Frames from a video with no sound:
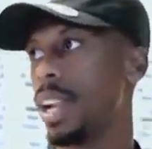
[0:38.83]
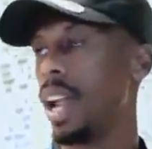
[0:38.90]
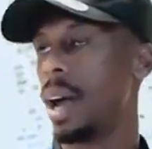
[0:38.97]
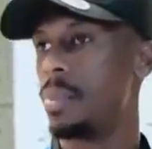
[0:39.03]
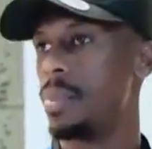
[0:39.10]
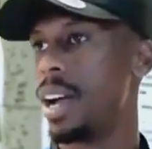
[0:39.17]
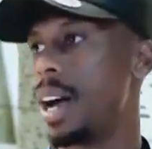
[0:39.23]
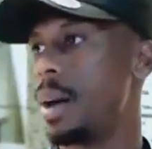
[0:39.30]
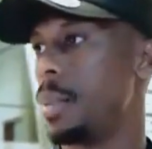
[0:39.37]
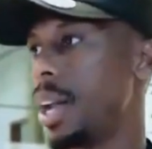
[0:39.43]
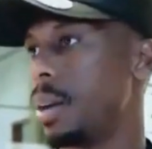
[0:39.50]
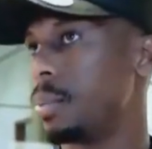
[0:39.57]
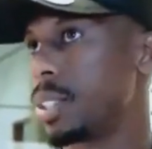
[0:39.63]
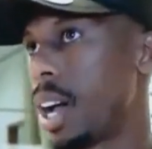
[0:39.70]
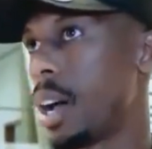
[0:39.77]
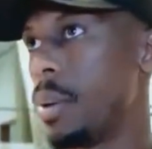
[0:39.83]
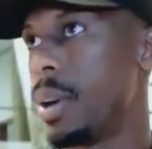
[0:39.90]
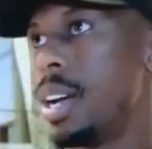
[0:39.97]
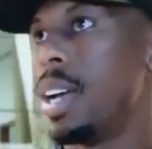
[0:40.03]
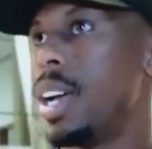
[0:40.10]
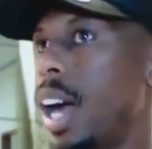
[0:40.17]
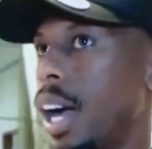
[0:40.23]
لعبناه مع
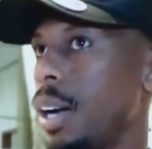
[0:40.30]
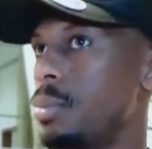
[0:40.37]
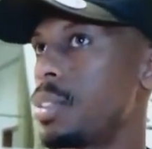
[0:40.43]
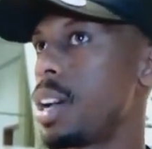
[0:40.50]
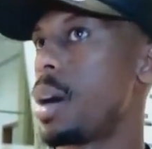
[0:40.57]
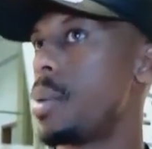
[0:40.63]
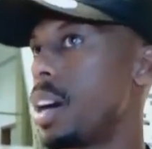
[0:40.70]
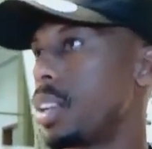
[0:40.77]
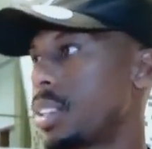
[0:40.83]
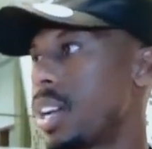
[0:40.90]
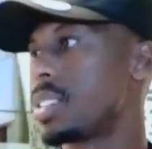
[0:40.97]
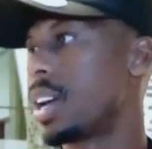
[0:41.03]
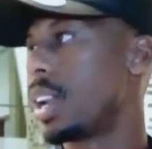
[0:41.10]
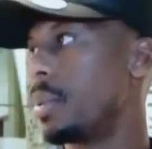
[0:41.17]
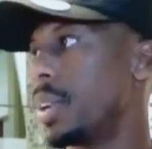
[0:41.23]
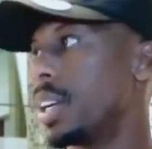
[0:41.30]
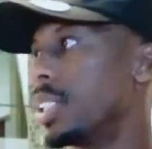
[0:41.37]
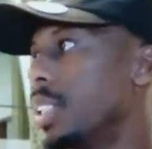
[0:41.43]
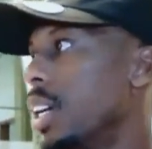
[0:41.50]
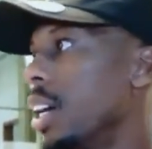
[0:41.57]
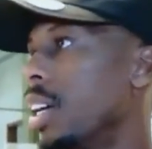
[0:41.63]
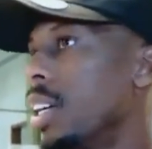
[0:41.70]
المنتخبات حق المنتخبات كاس العالم
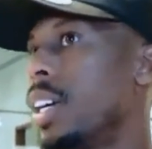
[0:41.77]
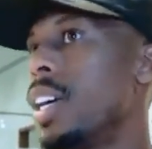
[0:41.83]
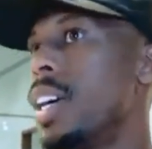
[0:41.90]
الانديه